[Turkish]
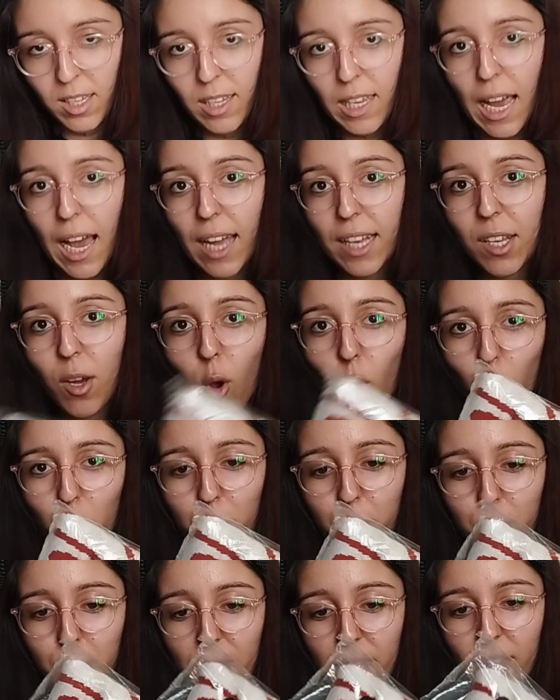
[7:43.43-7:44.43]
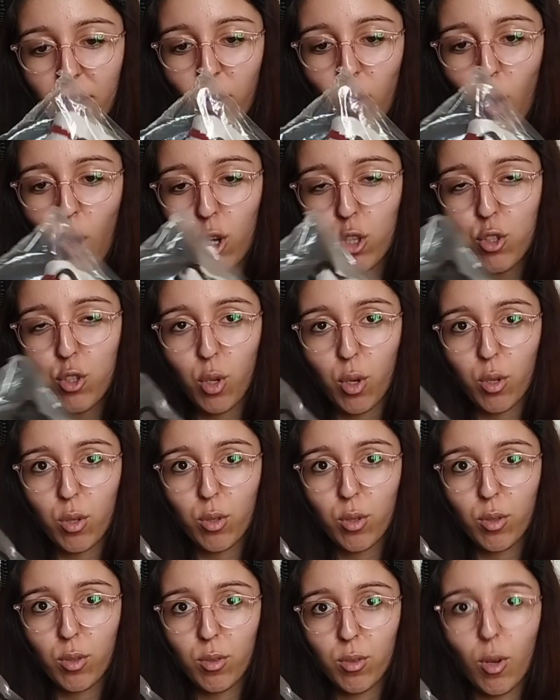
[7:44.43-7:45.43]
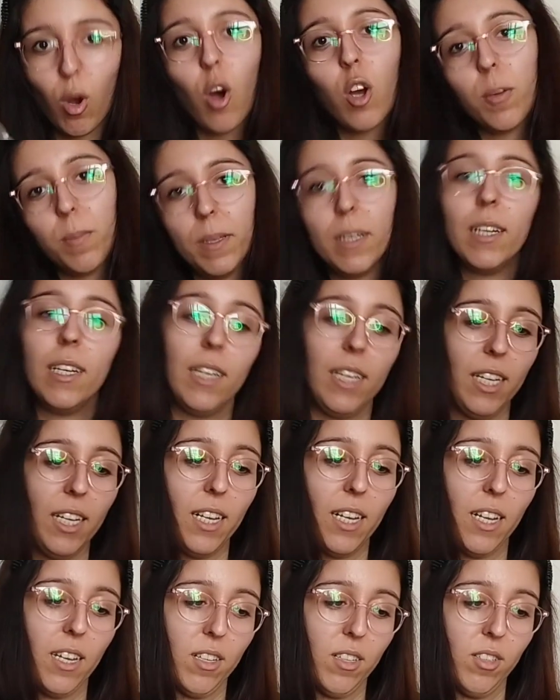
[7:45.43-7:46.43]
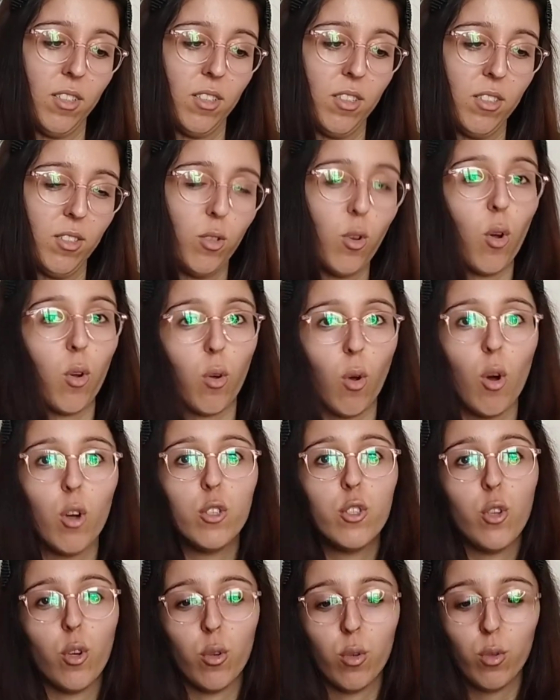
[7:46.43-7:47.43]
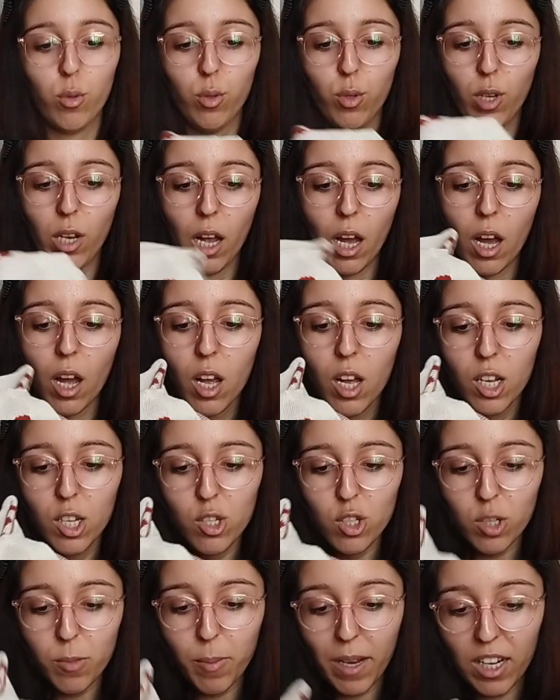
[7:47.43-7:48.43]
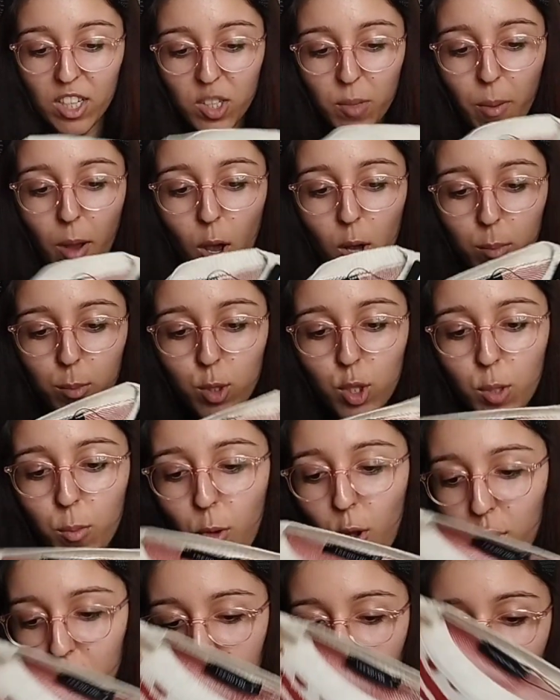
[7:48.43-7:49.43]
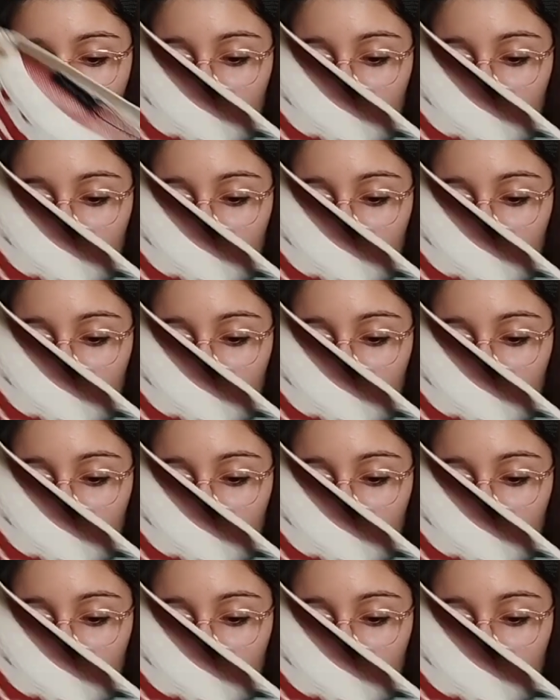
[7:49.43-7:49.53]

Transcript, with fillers: Yani oy oy çok oy birliğiyle. Yok oy çokluğuyla. Çünkü ben acaba öbür kim olsa